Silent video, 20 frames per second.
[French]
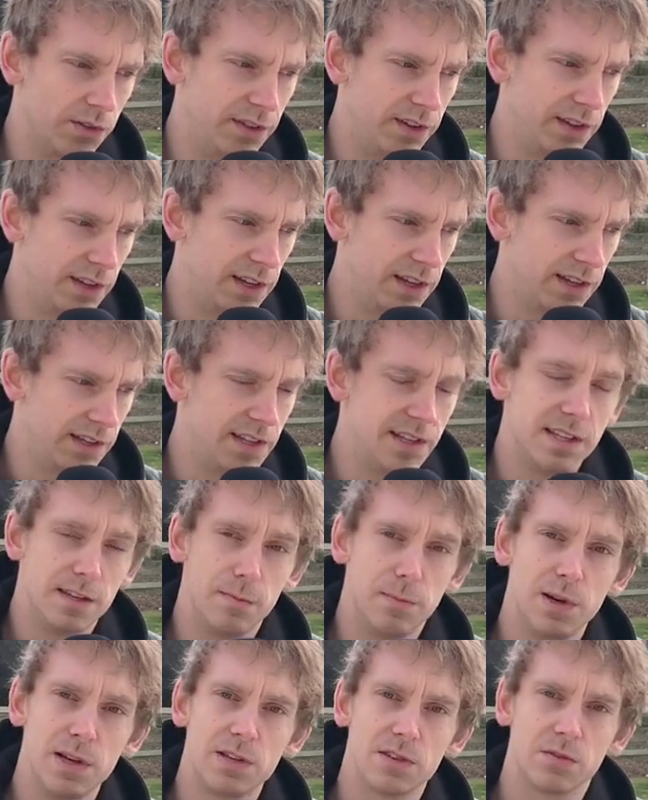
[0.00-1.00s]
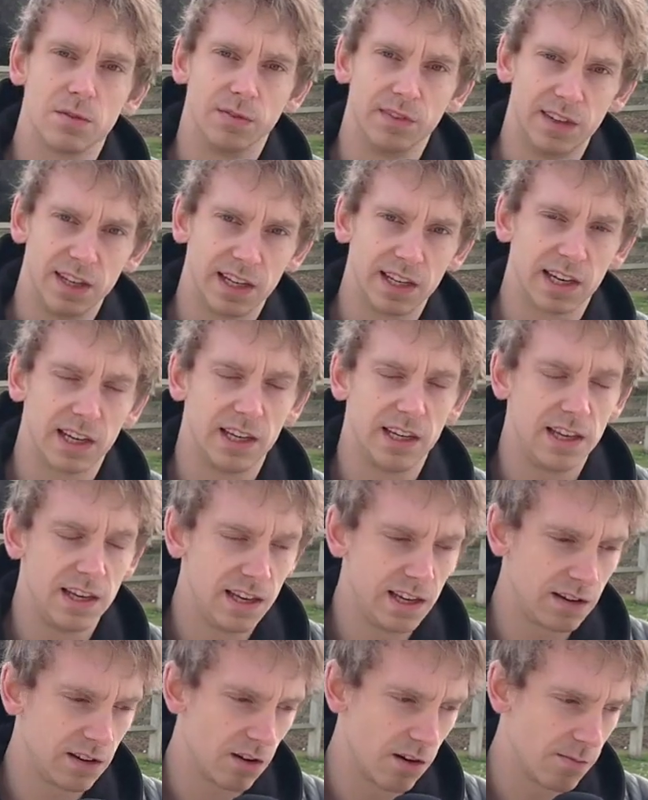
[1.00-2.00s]
des disciplines sont
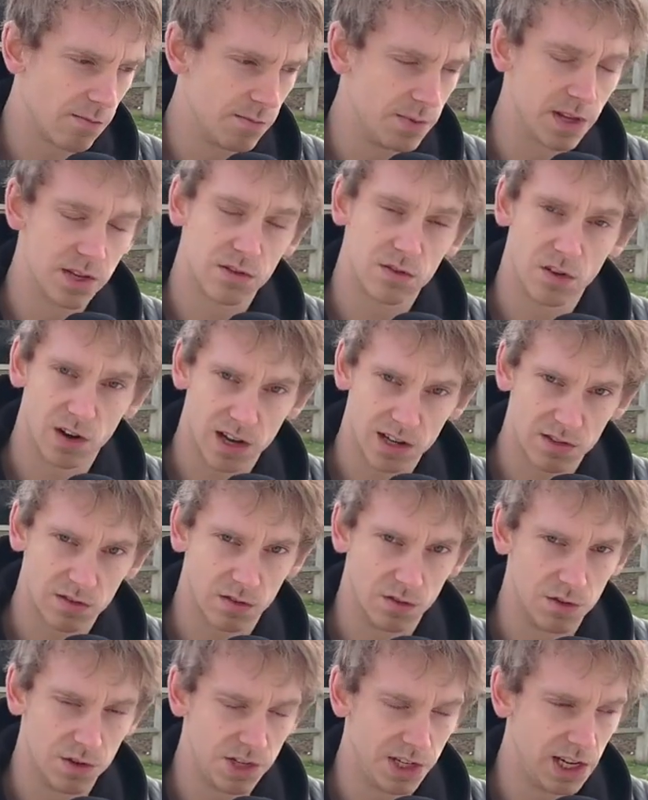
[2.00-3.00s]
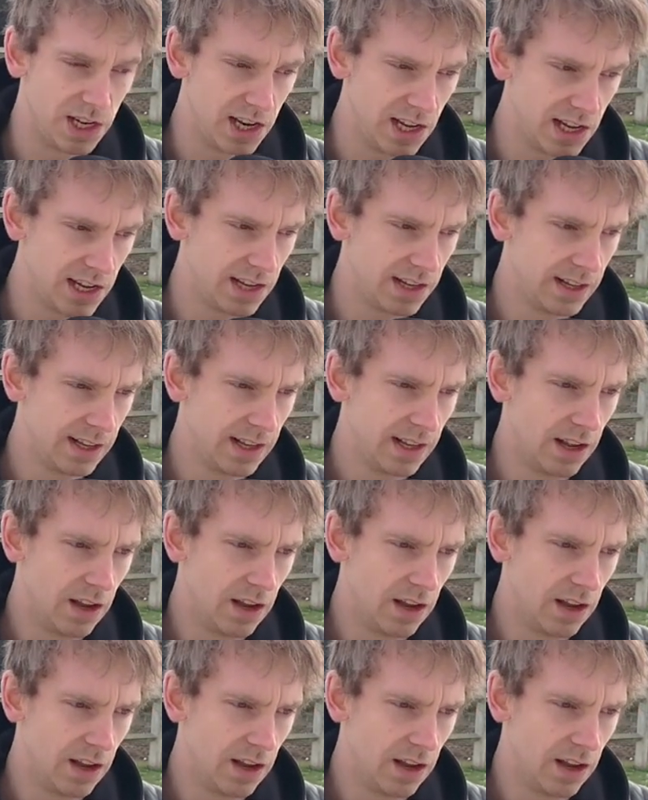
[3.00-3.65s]
décriées, comme bien sûr l'astrologie l'est,